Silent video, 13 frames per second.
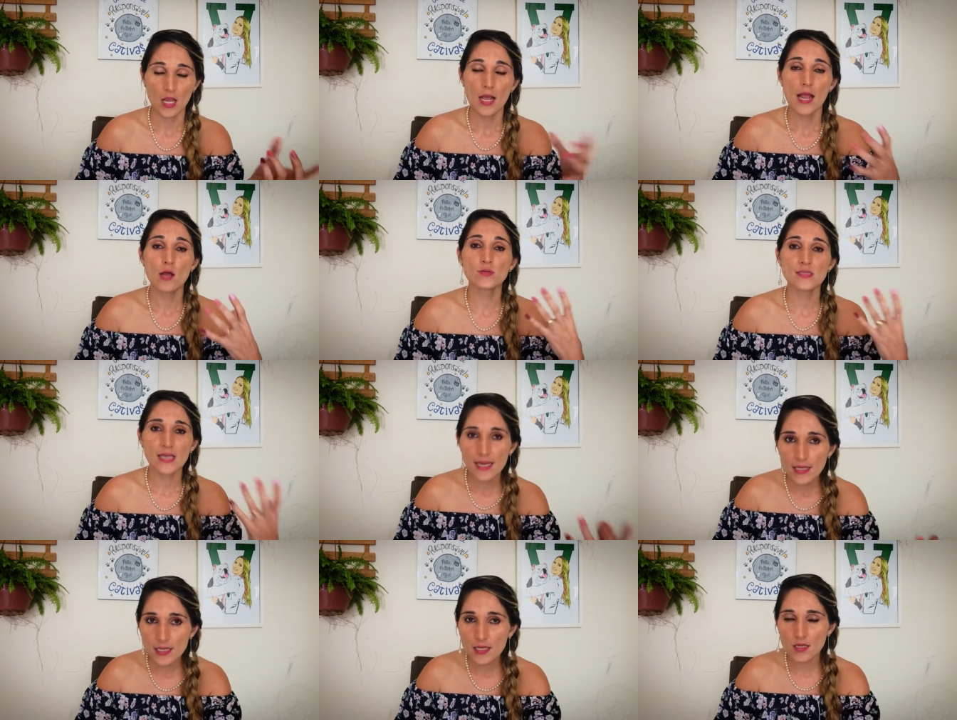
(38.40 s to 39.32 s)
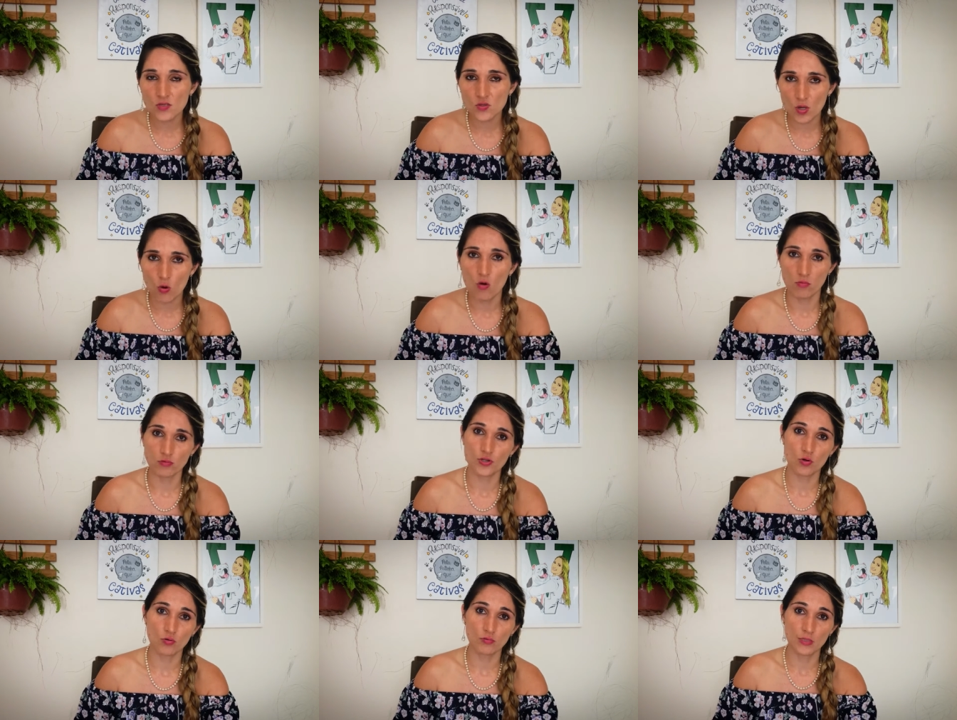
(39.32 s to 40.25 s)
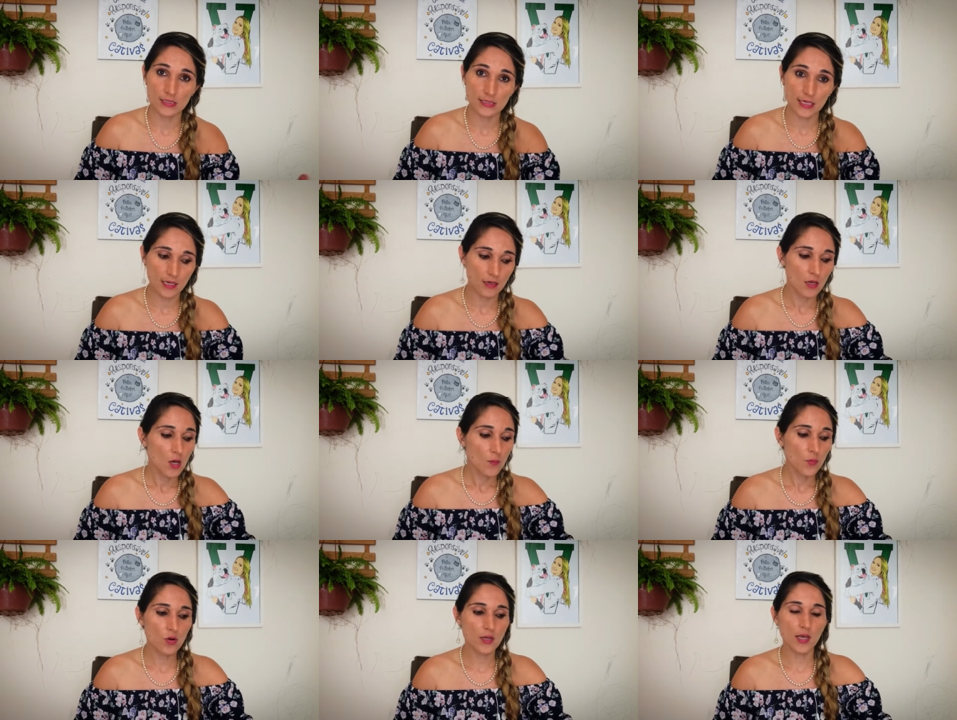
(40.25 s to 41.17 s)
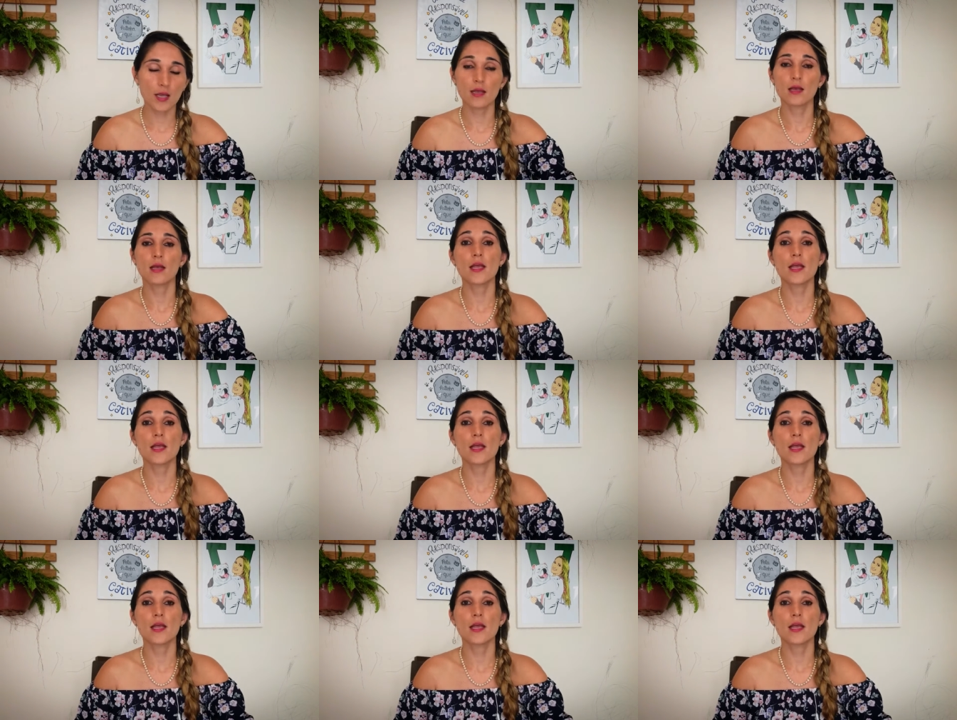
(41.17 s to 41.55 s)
Eu sei que isso é comum de acontecer, por quê?